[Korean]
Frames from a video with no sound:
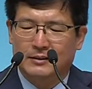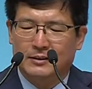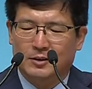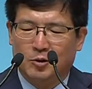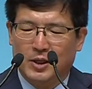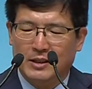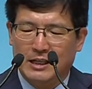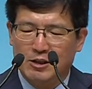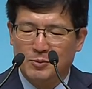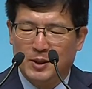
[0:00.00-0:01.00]
더구나
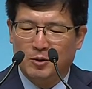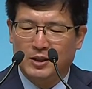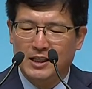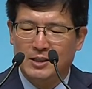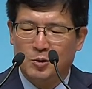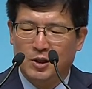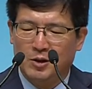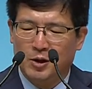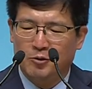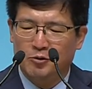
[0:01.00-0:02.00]
예수 믿고 그리스도인이
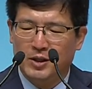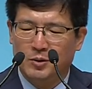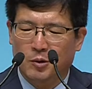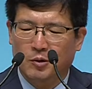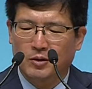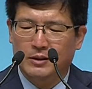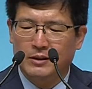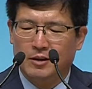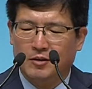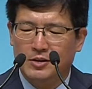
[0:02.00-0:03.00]
된 후에도
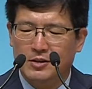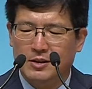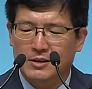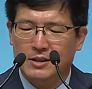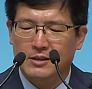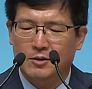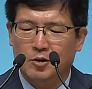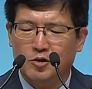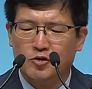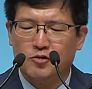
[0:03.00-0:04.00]
영적인
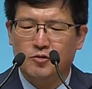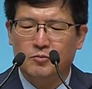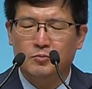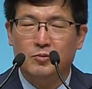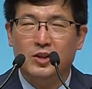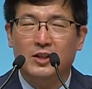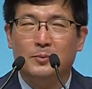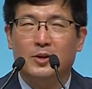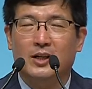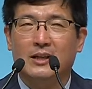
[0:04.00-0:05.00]
체질로 충분히
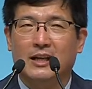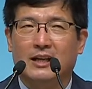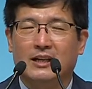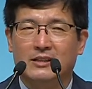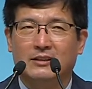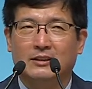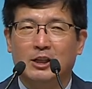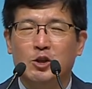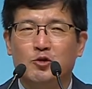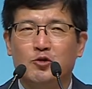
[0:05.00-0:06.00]
변화되기까지는
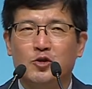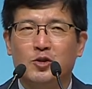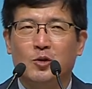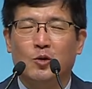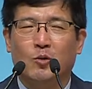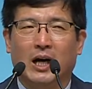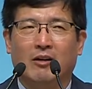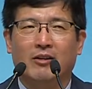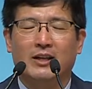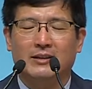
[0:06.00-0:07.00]
수시로
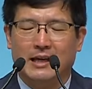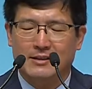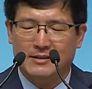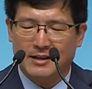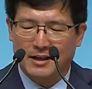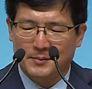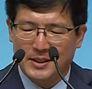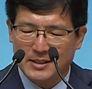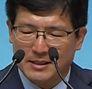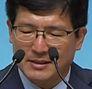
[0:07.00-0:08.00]
과거의 옛사람이
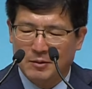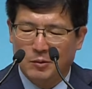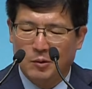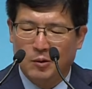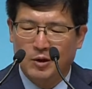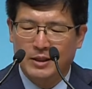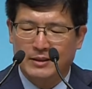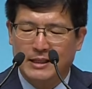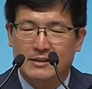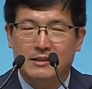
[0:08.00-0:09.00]
찾아오고
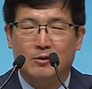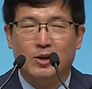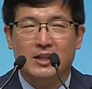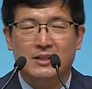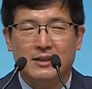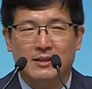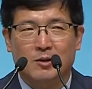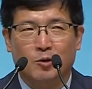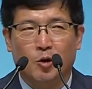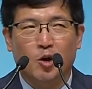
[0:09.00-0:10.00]
옛습관이
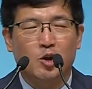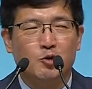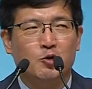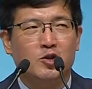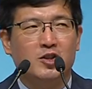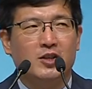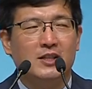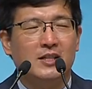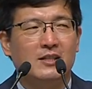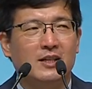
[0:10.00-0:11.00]
찾아오고 육적인
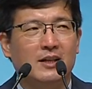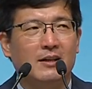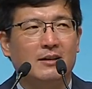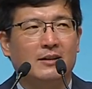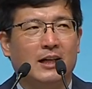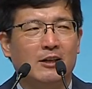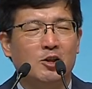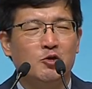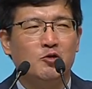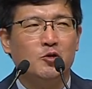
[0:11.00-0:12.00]
체질이 나를
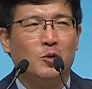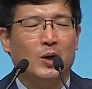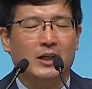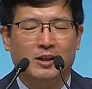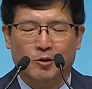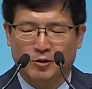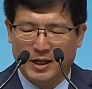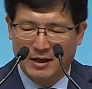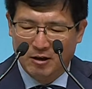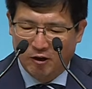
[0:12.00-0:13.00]
충동하는
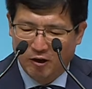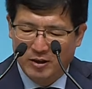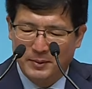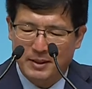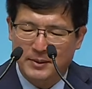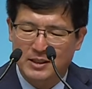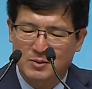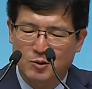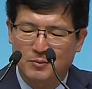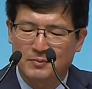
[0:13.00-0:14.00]
경우가 얼마나 많은지
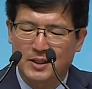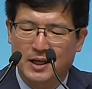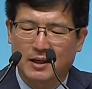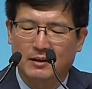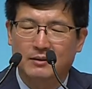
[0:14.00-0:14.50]
모릅니다.